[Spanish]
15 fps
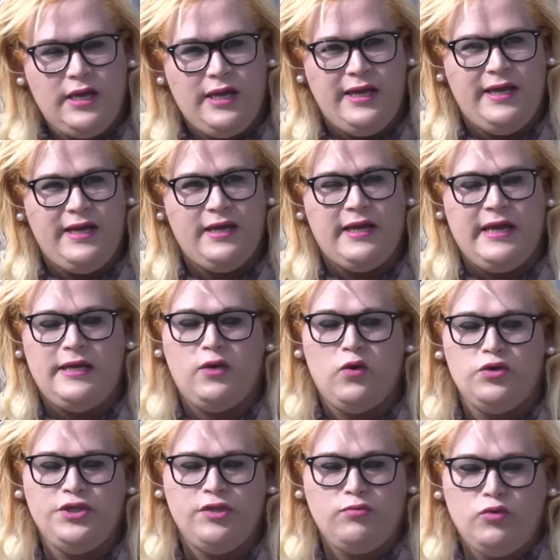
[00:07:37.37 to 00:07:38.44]
Eh, que
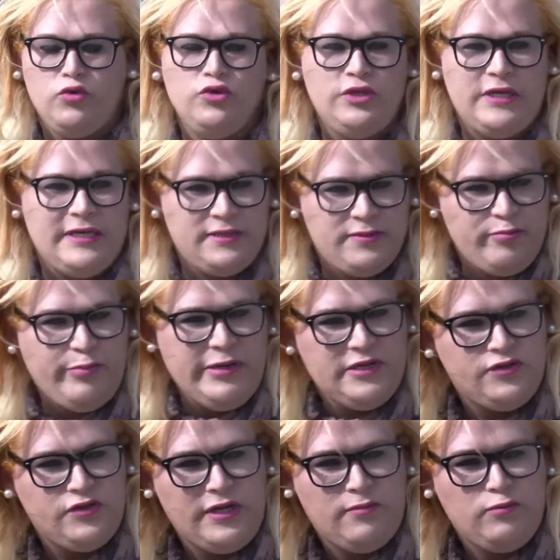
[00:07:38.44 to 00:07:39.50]
incluye muchas
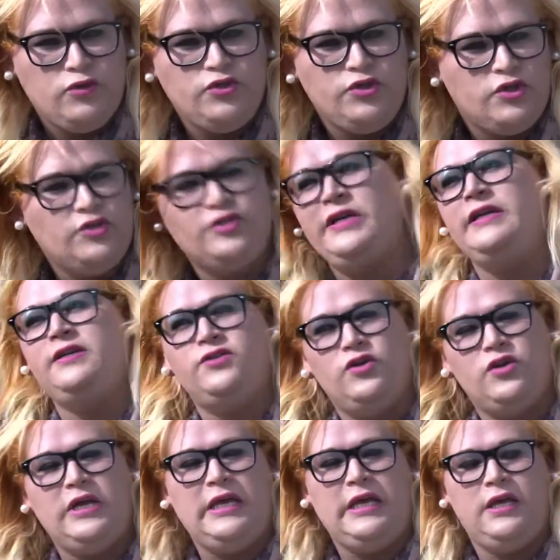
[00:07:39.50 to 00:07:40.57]
personas, muchos
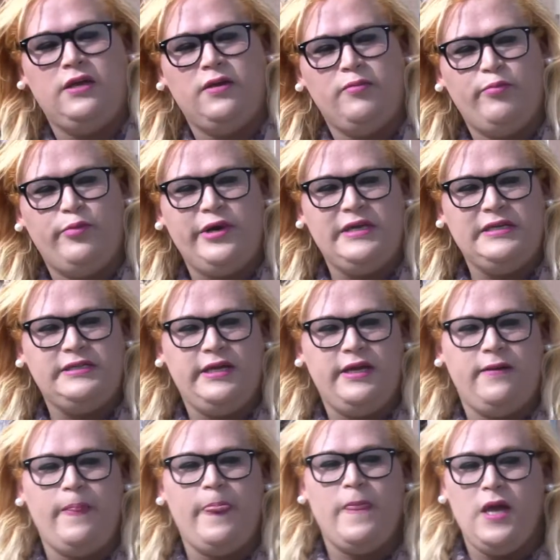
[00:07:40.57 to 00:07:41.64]
sexos, que puede
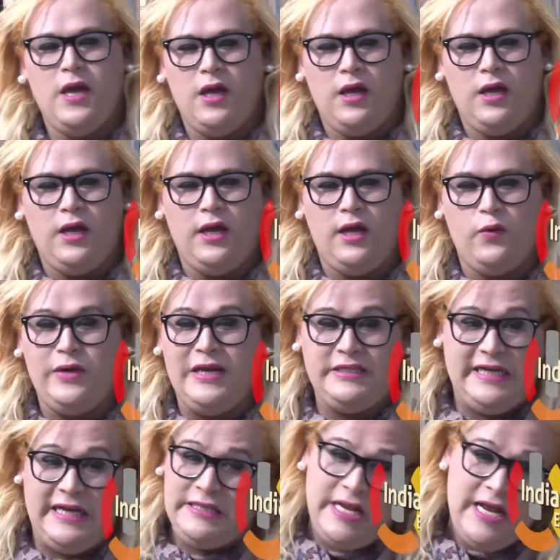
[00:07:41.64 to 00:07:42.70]
ser eh, una
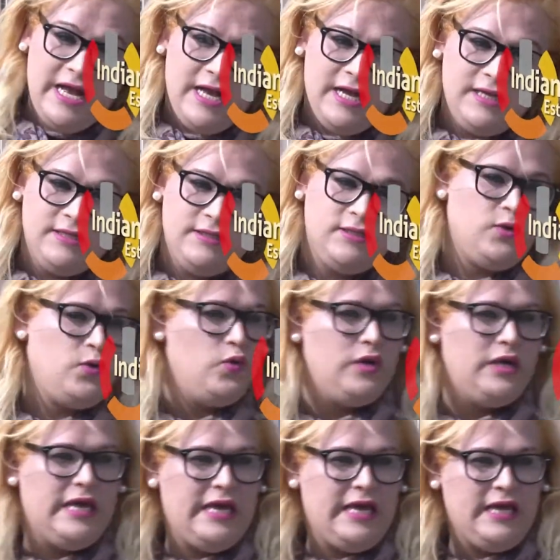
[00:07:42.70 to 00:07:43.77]
chica trans,
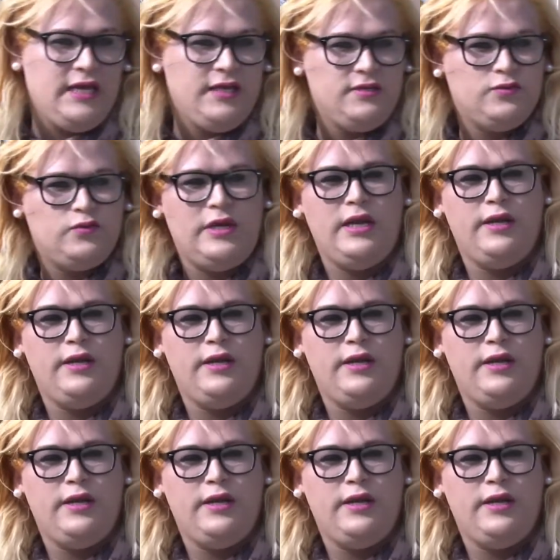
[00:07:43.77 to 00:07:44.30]
un gay, una